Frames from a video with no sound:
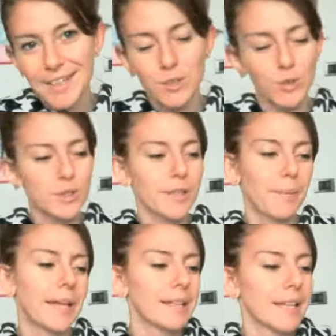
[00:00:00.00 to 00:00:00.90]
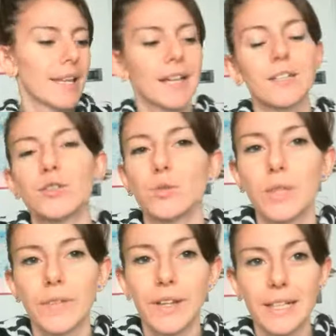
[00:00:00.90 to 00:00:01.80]
giustamente chi è che
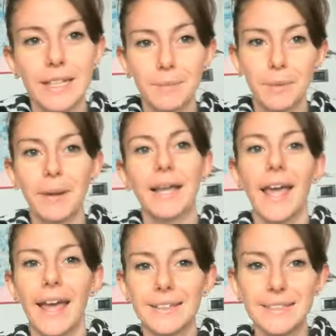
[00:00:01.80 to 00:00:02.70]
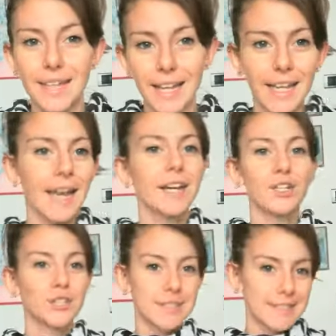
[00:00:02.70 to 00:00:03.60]
studia viene a dirmi ma che è, stai lì a
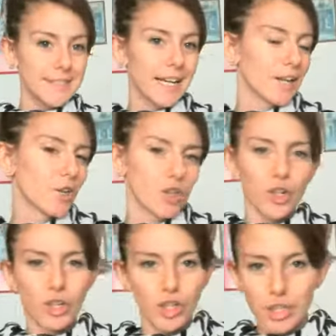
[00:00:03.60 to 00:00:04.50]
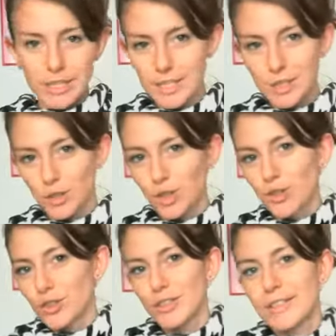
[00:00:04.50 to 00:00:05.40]
recensire, non, non recensisco,
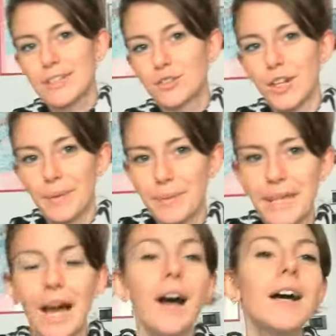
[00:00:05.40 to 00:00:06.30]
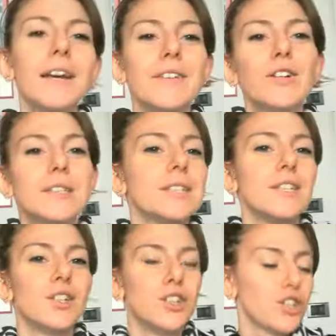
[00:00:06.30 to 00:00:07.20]
dico soltanto la mia, vi
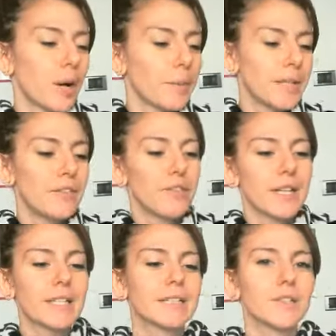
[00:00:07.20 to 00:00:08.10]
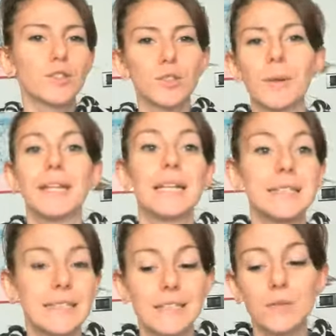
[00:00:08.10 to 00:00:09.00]
consiglio diciamo dei film che secondo me, delle
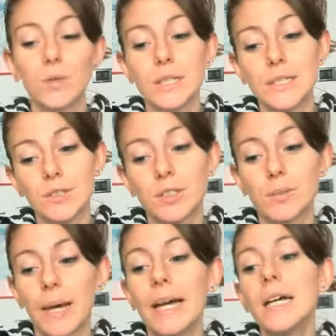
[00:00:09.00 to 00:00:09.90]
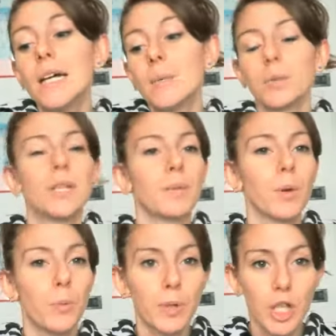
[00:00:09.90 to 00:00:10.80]
serie tv che secondo me
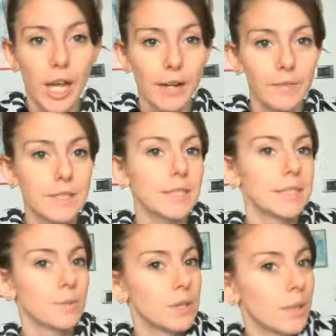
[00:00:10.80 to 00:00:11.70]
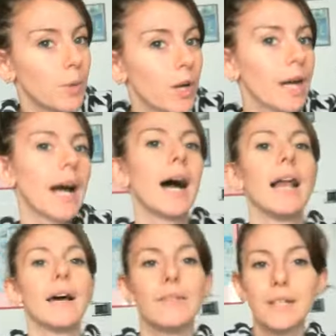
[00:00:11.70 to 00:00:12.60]
potrebbero piacervi se seguite il mio
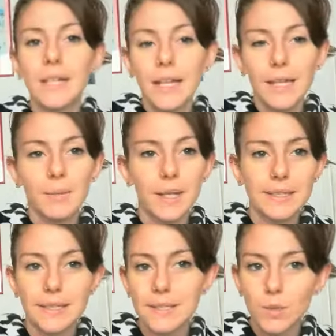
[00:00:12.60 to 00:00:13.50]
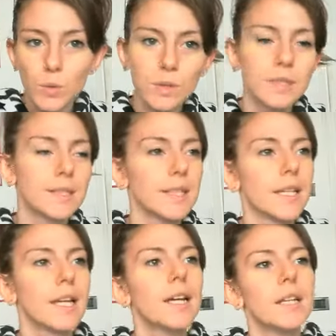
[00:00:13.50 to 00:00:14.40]
canale, avete i miei stessi
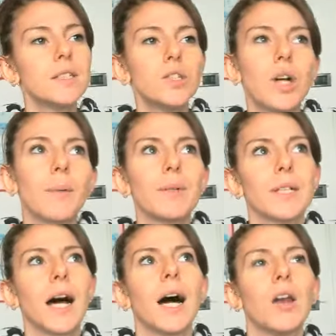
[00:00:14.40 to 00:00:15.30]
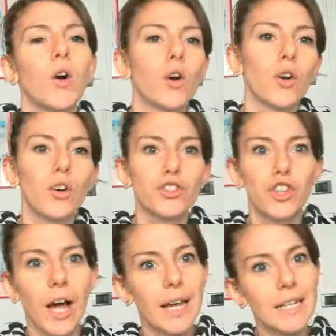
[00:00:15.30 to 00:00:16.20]
gusti diciamo tra l'horror
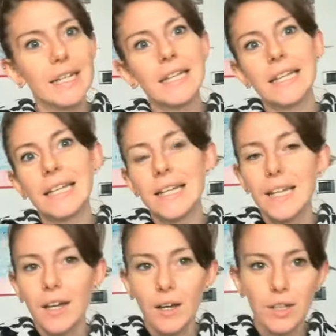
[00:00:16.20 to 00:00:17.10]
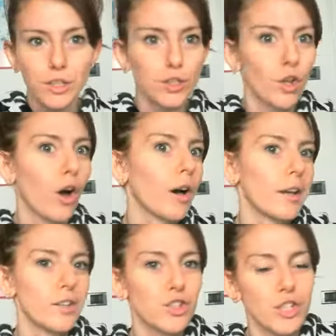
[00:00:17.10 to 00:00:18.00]
gialli, eh,
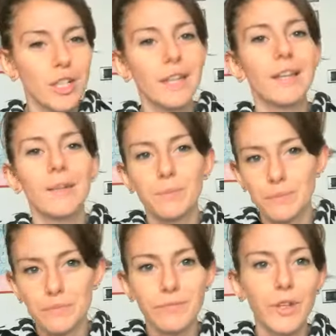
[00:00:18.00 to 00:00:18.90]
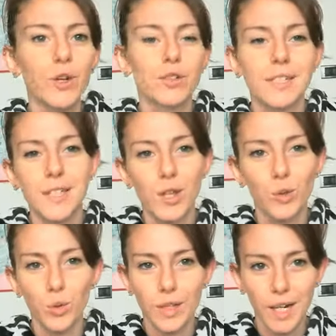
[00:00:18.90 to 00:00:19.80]
storici, mh, mm, vi consiglio
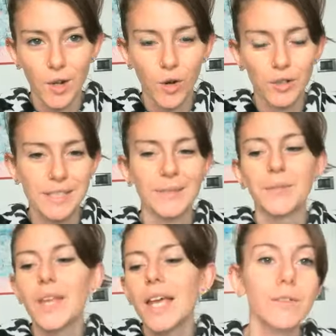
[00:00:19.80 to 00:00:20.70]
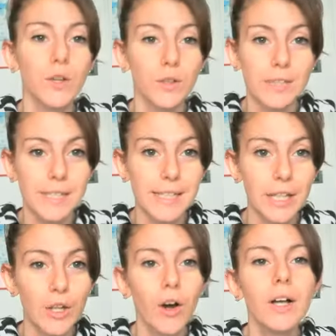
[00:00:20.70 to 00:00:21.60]
due o tre cose. Che vi
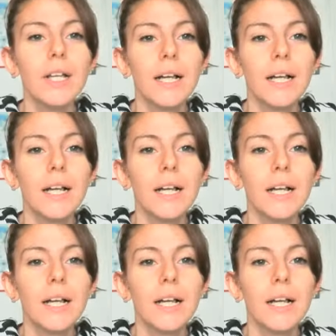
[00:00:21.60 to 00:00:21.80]
consiglio